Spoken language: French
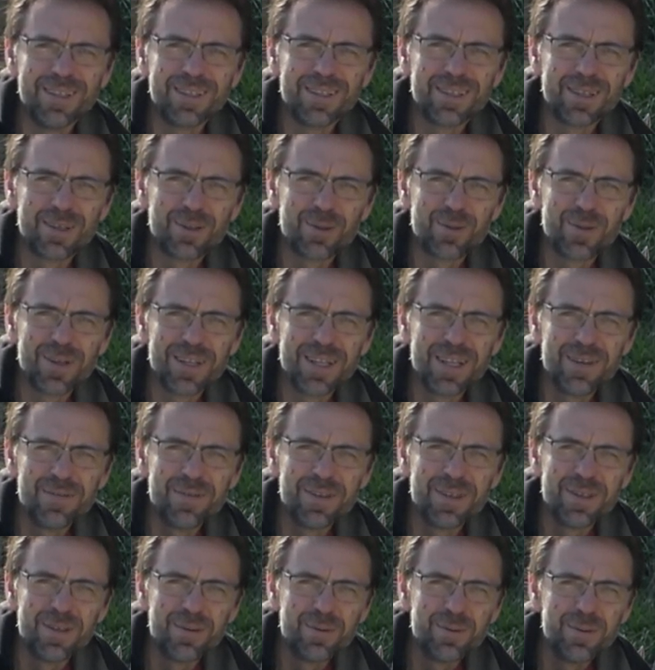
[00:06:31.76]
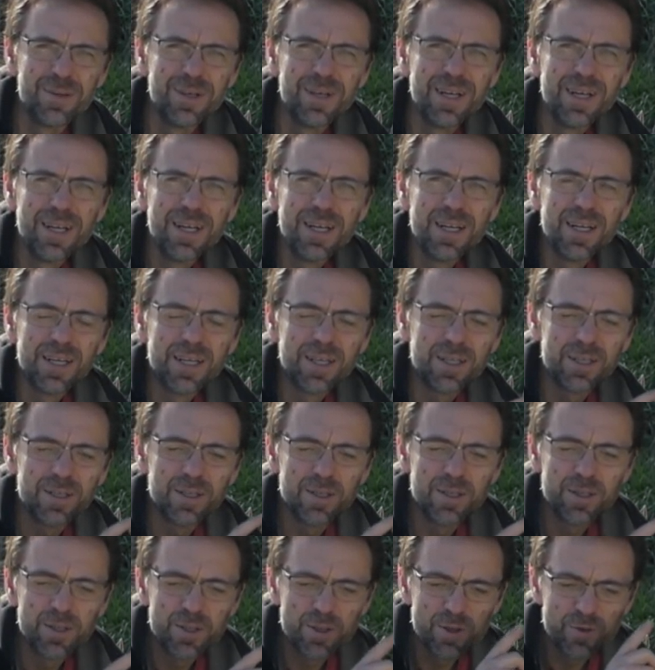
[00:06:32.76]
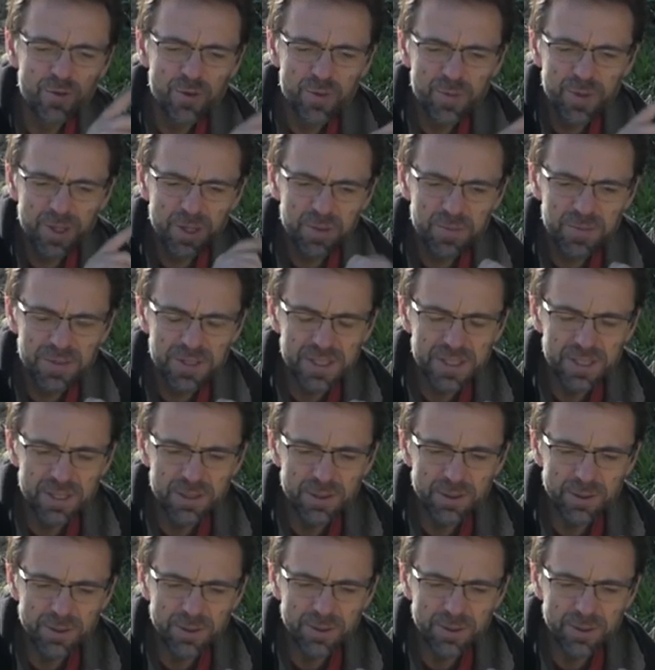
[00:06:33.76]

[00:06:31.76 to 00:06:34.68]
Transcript: dans le coin de la vidéo, je vous mets un petit,